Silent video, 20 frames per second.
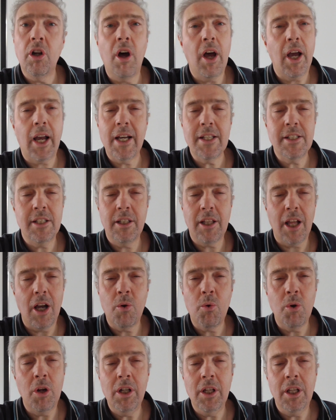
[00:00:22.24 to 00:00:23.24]
No ragazzi
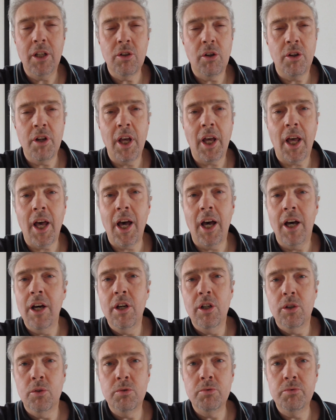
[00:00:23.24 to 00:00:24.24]
tranquilli, non
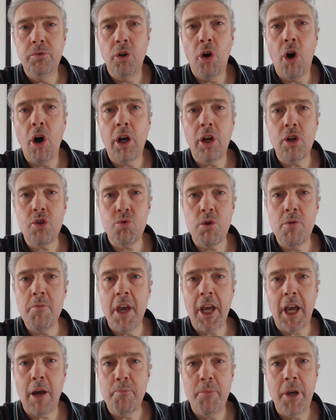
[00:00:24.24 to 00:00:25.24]
era un vlog sui
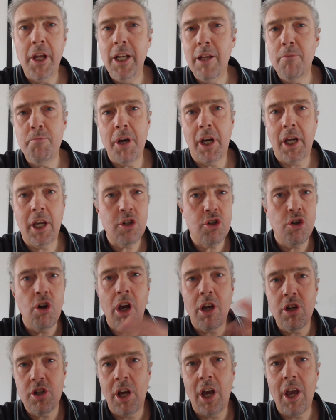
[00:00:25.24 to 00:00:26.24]
miei capelli perché
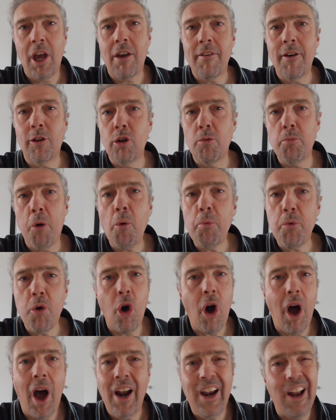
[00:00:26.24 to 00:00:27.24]
sennò io sarei arrivato
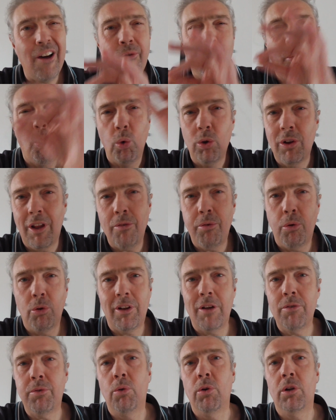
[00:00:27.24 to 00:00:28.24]
proprio alla frutta,
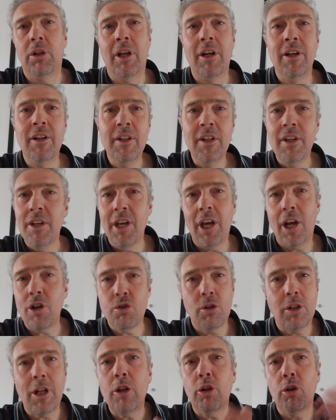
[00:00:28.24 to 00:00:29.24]
frutta, frutta. Era
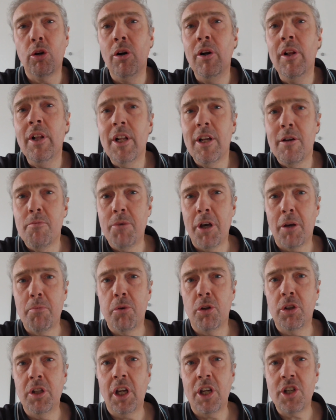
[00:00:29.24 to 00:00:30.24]
soltanto per
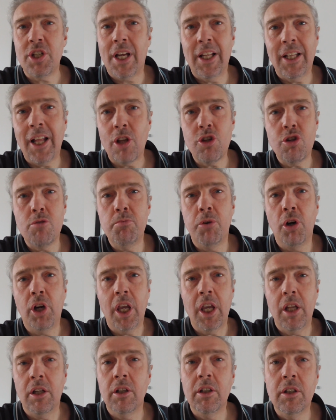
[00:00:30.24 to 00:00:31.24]
poter scaldarci un
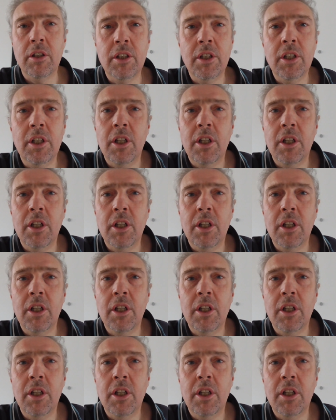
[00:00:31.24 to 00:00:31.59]
pochino.